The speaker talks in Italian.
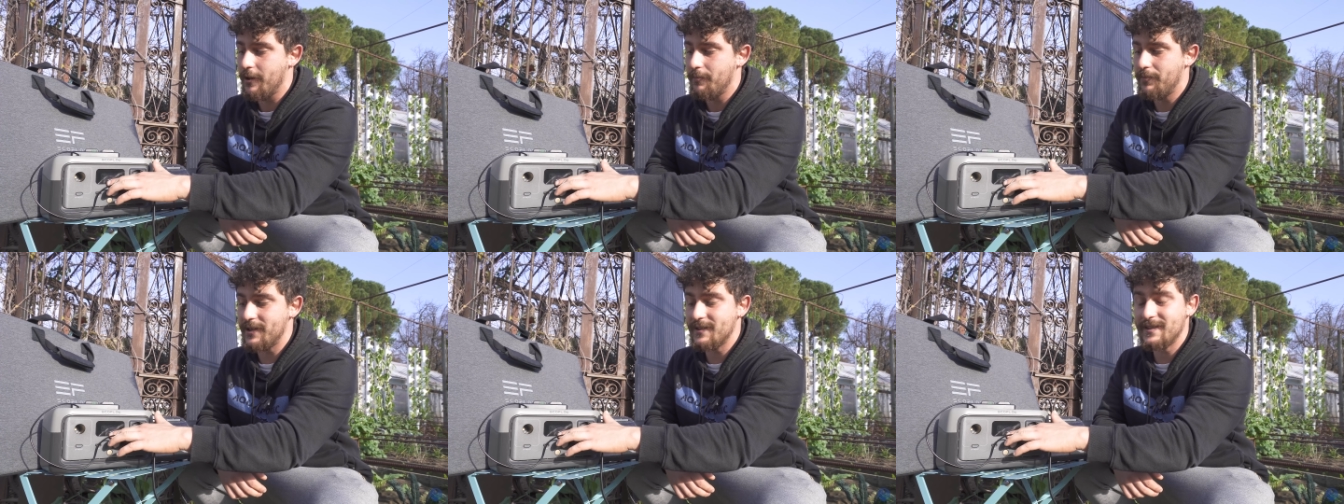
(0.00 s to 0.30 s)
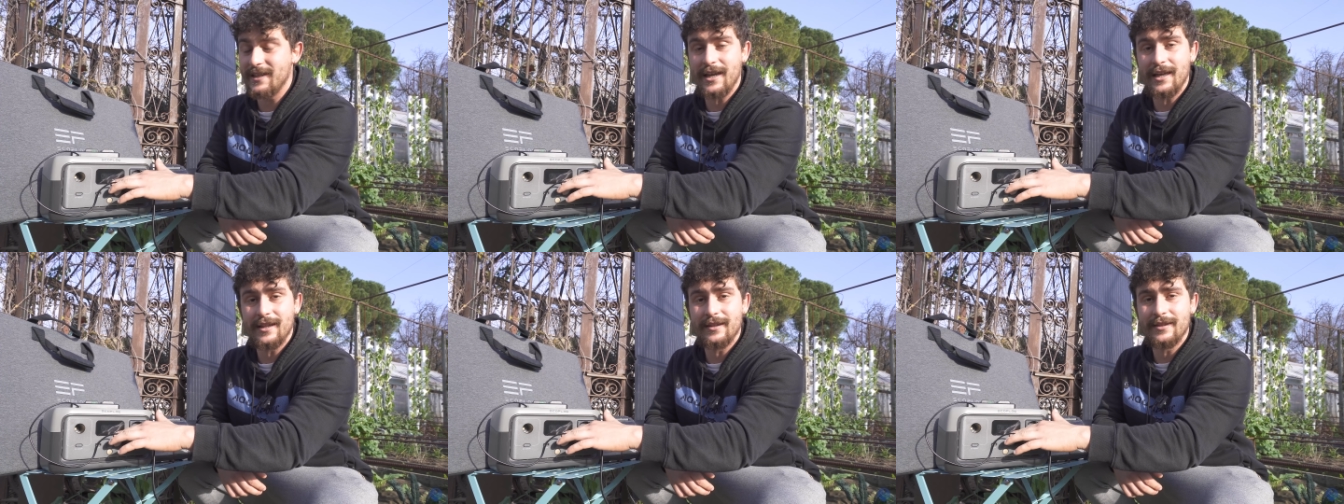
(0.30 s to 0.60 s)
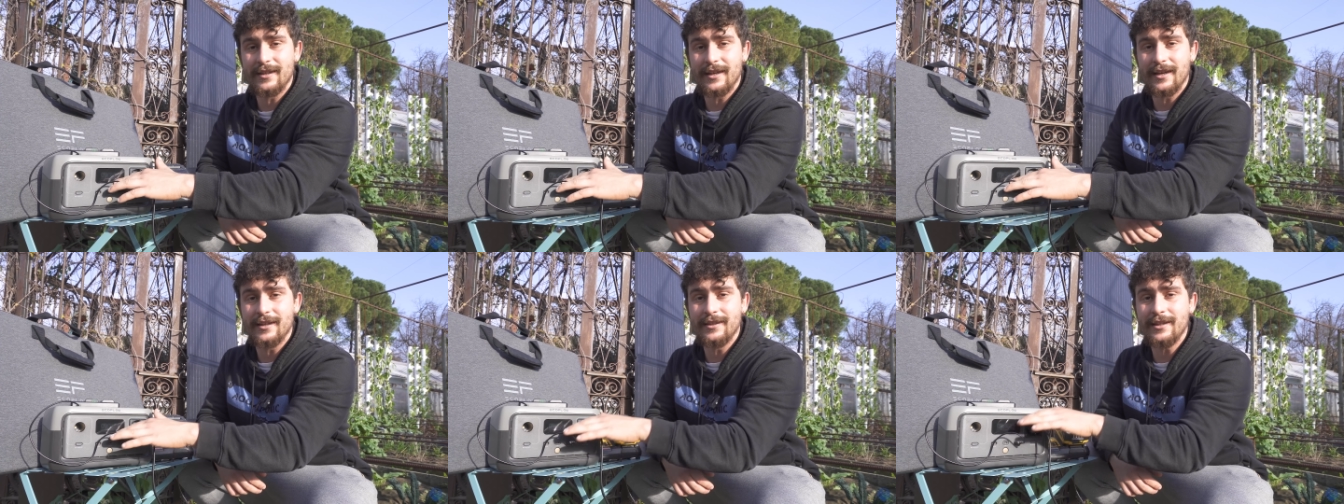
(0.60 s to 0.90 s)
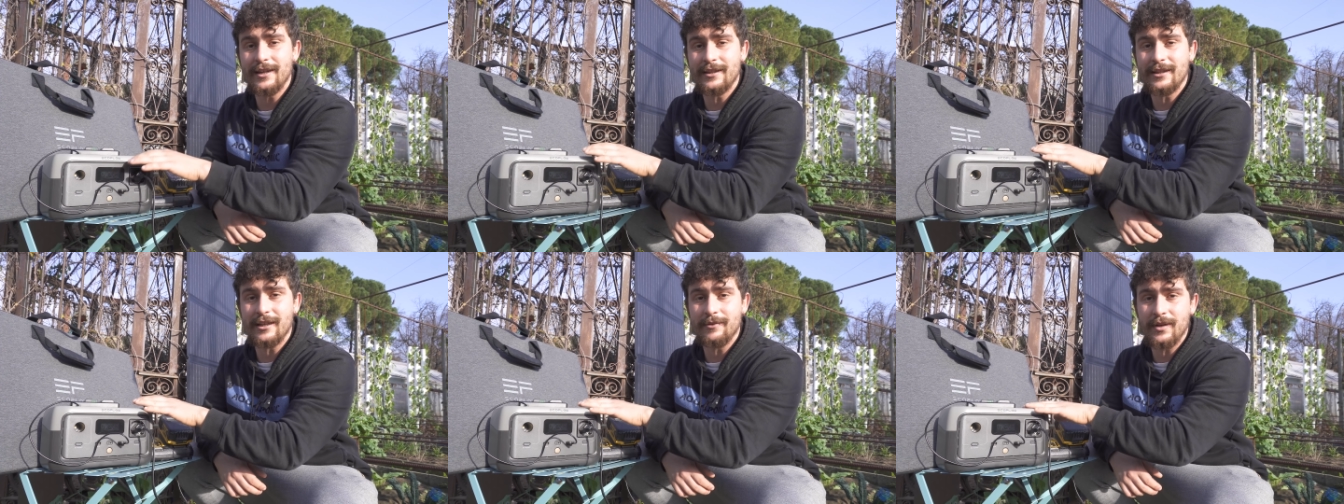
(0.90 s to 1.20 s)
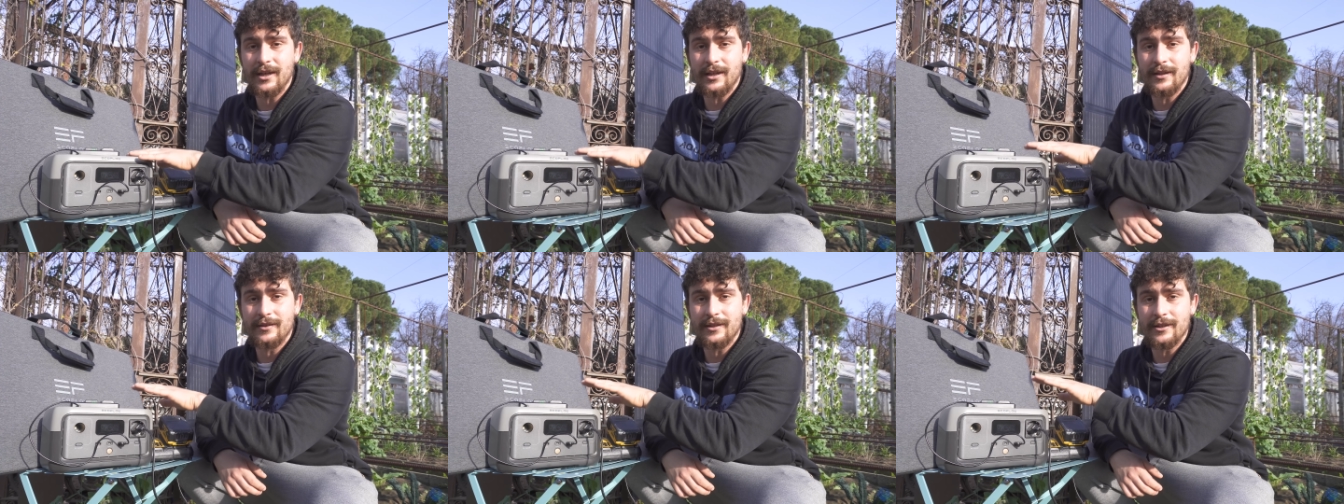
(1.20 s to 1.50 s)
presente
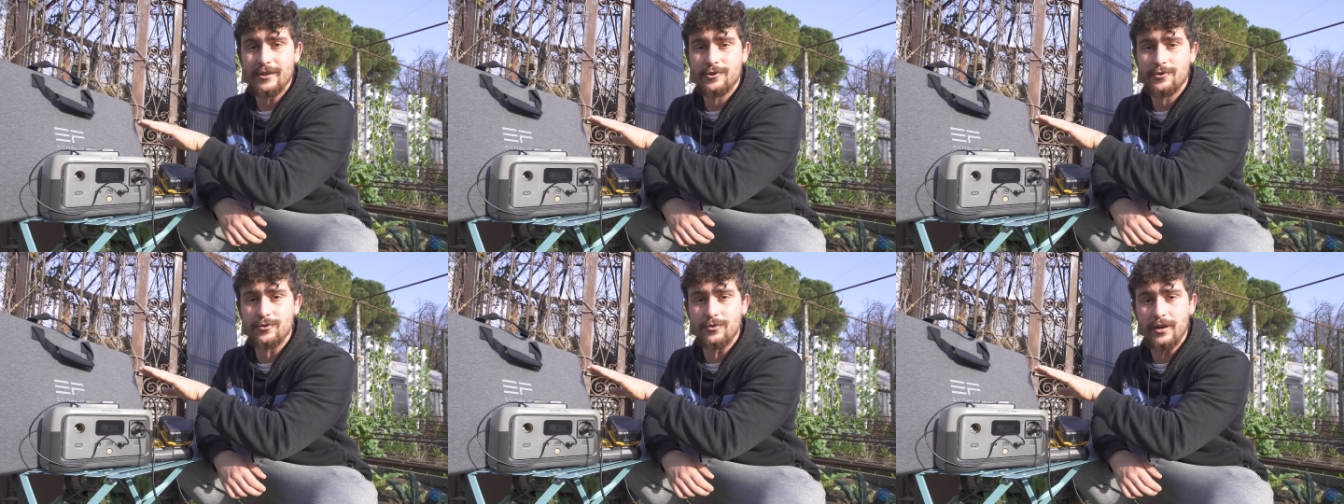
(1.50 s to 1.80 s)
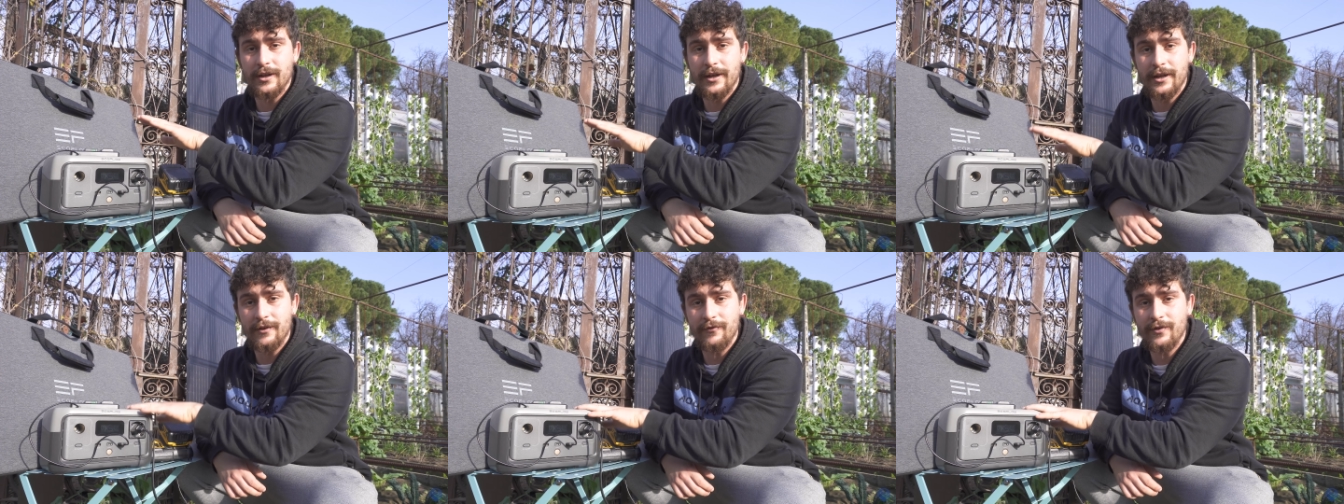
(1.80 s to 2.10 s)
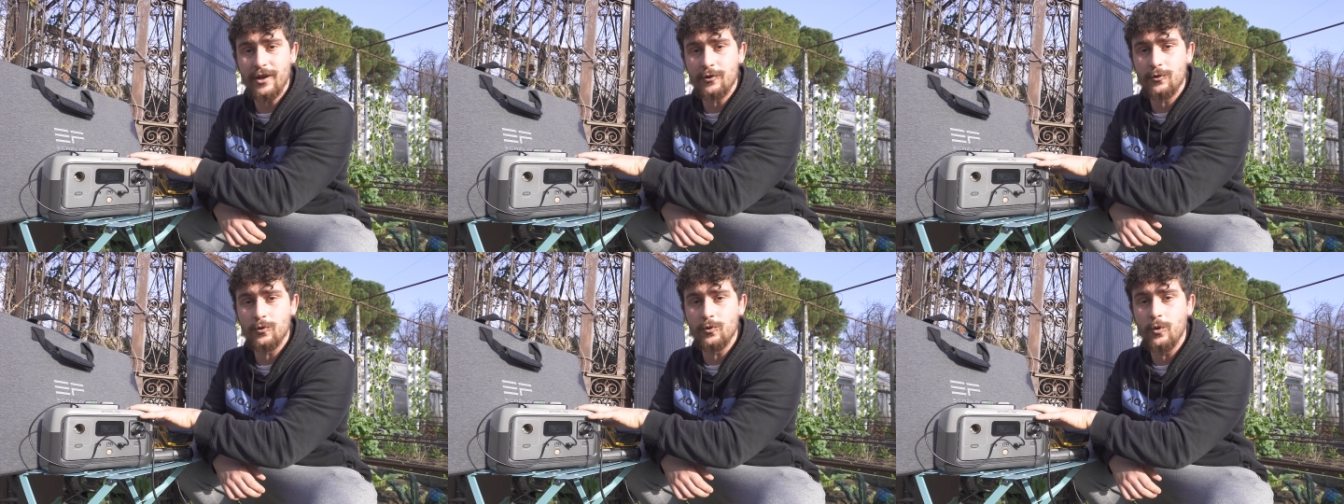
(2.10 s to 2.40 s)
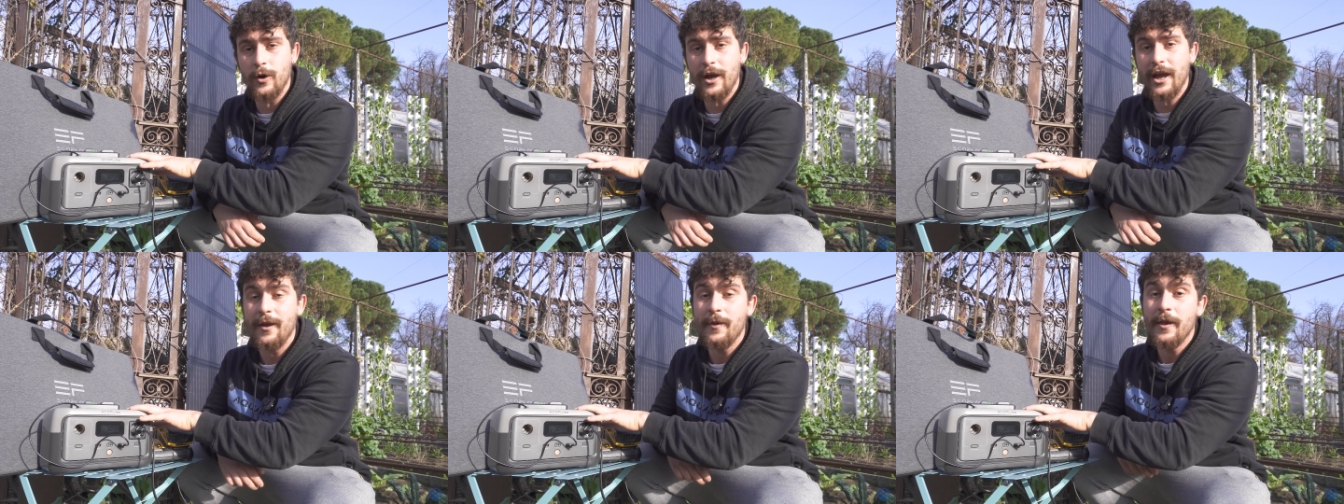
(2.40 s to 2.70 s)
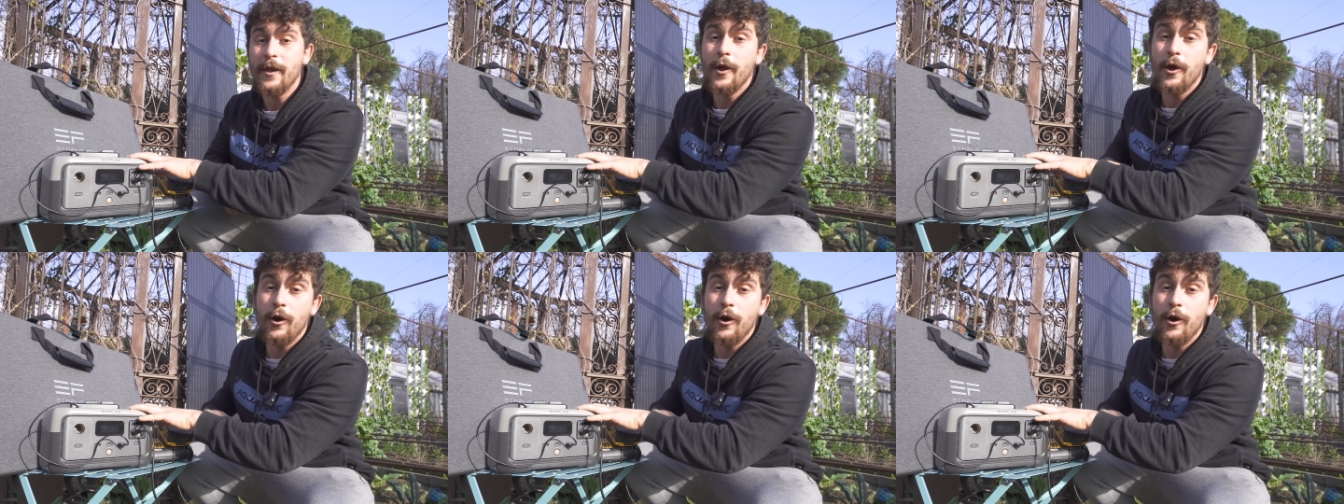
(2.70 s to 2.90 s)
direttamente sul River 2